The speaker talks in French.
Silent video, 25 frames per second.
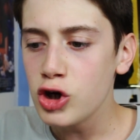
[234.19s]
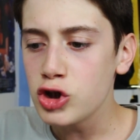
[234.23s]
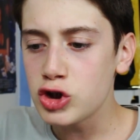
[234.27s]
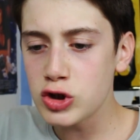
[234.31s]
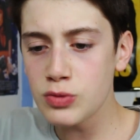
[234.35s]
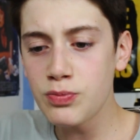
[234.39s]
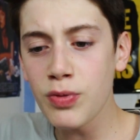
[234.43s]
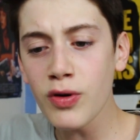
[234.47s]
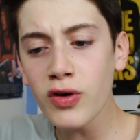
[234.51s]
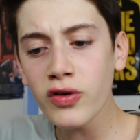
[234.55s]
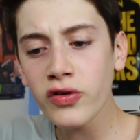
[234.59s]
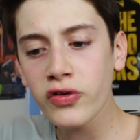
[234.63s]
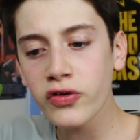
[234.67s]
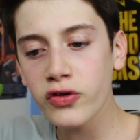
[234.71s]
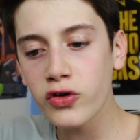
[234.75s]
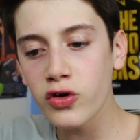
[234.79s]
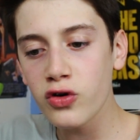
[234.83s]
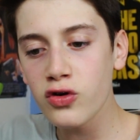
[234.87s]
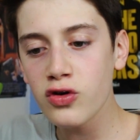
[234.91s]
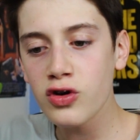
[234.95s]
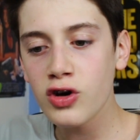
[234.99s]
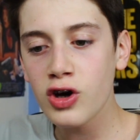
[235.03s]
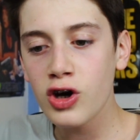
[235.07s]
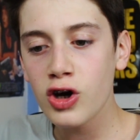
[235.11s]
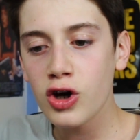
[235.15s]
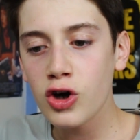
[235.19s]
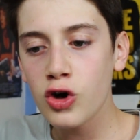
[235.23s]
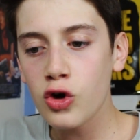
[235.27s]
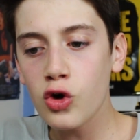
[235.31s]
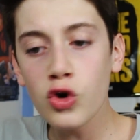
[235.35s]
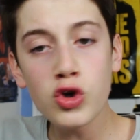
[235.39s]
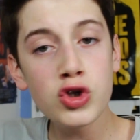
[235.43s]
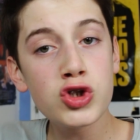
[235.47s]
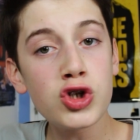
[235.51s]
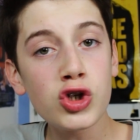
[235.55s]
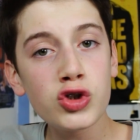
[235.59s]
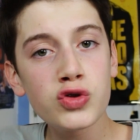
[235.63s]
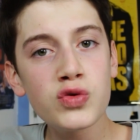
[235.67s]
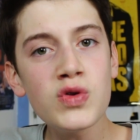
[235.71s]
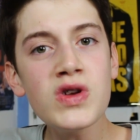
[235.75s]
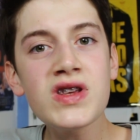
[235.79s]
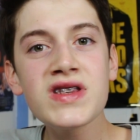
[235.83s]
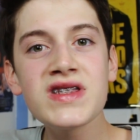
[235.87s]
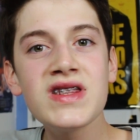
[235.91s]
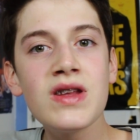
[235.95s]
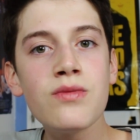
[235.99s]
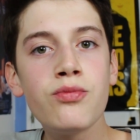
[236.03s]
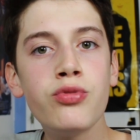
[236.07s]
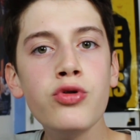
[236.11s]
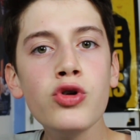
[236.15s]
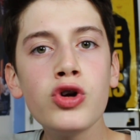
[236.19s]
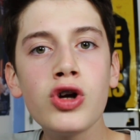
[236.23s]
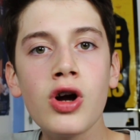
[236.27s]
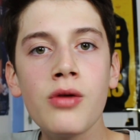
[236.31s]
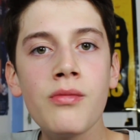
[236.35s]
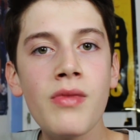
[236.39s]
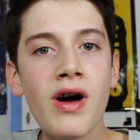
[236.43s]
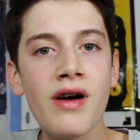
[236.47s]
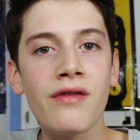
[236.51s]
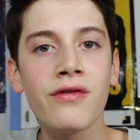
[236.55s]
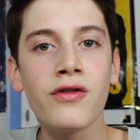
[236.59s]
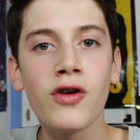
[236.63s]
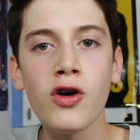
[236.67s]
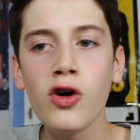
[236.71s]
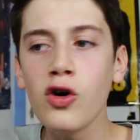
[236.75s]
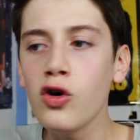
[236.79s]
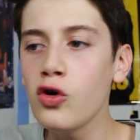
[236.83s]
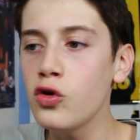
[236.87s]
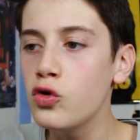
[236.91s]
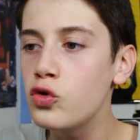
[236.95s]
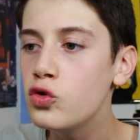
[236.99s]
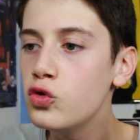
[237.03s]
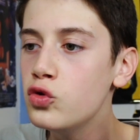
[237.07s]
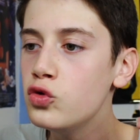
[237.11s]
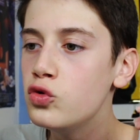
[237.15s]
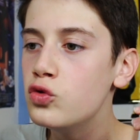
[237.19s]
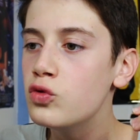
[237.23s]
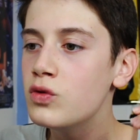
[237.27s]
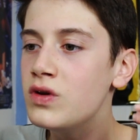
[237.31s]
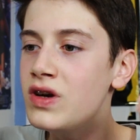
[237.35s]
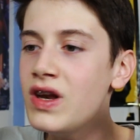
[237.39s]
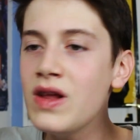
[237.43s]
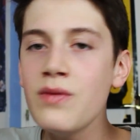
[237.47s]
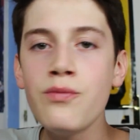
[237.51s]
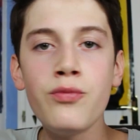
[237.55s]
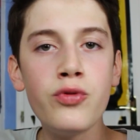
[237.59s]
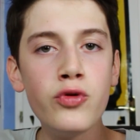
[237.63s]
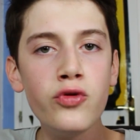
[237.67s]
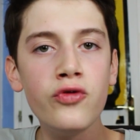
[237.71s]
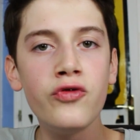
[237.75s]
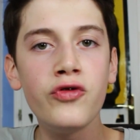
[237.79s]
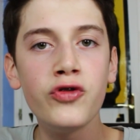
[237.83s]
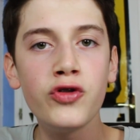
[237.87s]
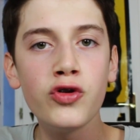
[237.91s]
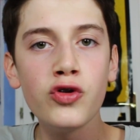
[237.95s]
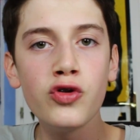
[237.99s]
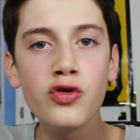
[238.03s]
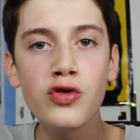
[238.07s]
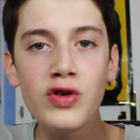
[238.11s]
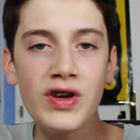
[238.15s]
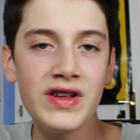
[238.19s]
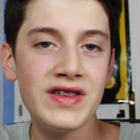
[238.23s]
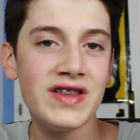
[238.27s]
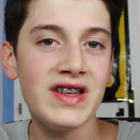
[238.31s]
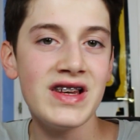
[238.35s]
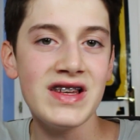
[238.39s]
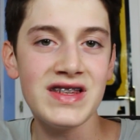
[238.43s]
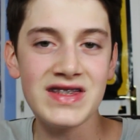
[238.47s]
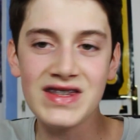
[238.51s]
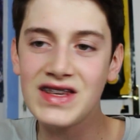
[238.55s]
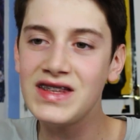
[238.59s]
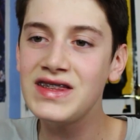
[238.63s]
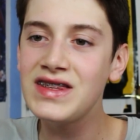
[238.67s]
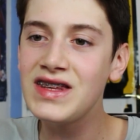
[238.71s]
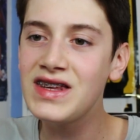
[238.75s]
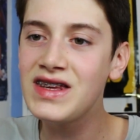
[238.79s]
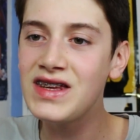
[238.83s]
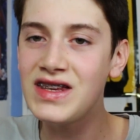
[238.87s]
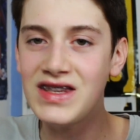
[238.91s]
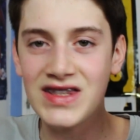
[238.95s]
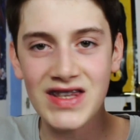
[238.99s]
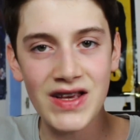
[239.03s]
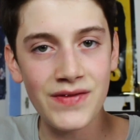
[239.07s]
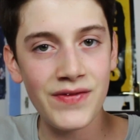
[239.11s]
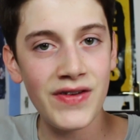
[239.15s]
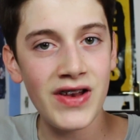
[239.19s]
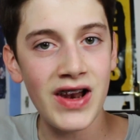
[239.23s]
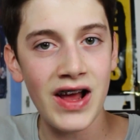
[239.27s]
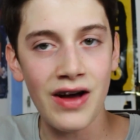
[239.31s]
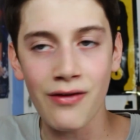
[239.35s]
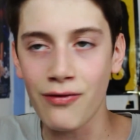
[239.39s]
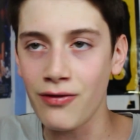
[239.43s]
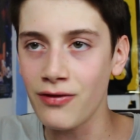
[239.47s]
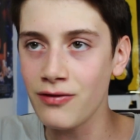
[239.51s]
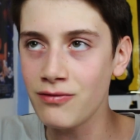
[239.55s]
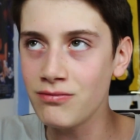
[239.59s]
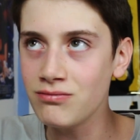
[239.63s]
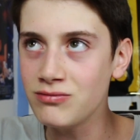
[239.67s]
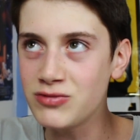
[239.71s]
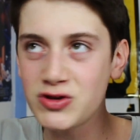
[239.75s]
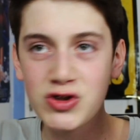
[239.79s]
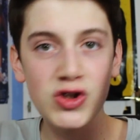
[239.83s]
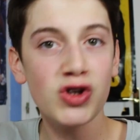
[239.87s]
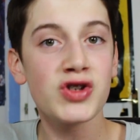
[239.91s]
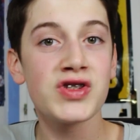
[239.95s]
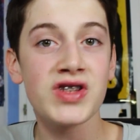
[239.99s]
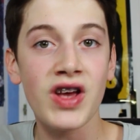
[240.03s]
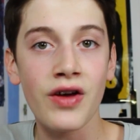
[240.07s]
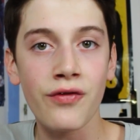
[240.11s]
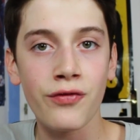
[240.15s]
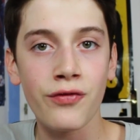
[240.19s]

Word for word: Je pense que aujourd'hui ce n'est plus comme avant où les plus vieux étaient les aînés, ils avaient la science